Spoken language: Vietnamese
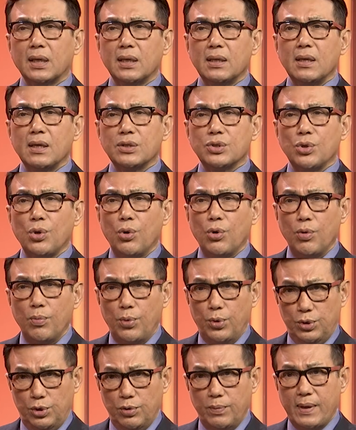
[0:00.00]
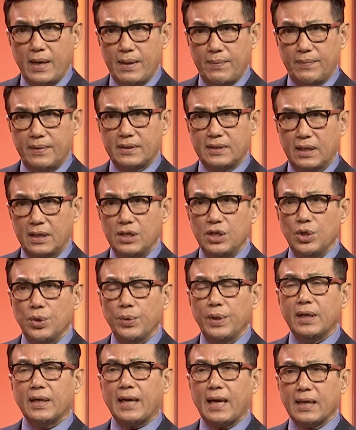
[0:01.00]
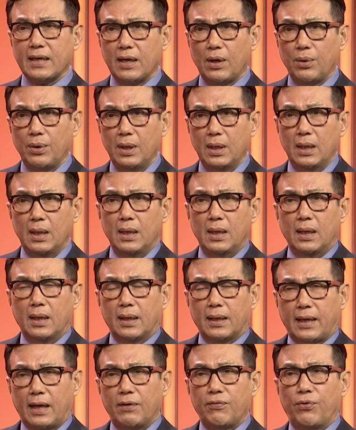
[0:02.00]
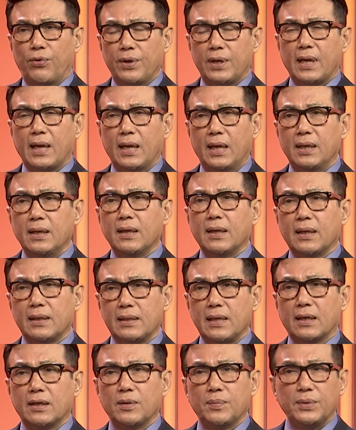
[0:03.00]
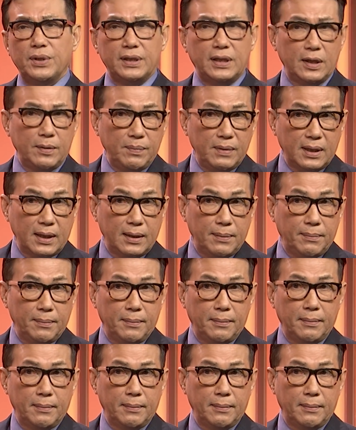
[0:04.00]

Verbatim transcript: cái cái dân số của mỗi tiểu bang dạ, mà sẽ nhiều ít khác nhau. Yes. California hình như là nhận được 10 tỷ Mỹ Kim.